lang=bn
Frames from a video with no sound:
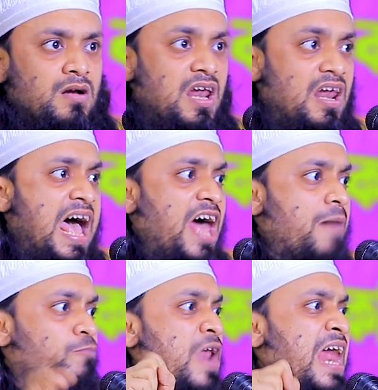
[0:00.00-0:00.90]
আল্লাহ
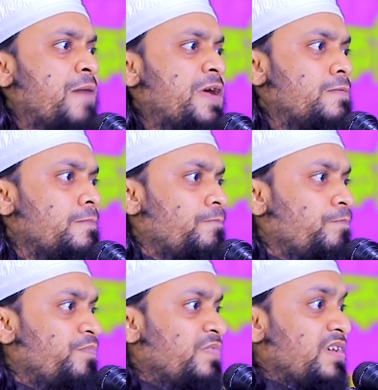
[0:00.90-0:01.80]
রাব্বুল আলামিন
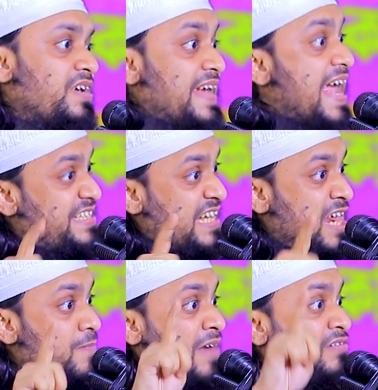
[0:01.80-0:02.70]
এই
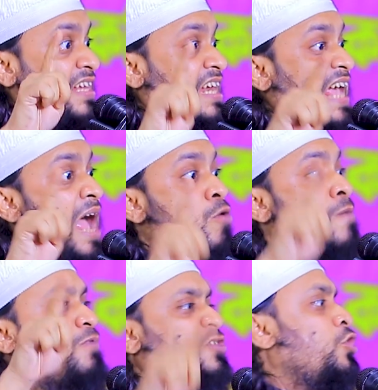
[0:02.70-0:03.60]
শ্রেণীর বান্দাদের কেমন
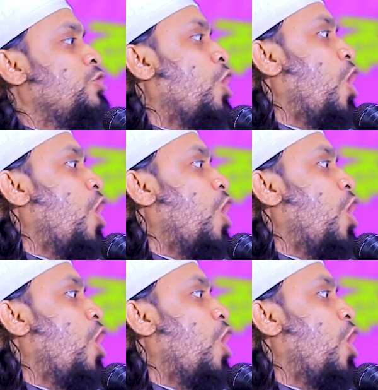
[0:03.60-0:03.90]
পছন্দ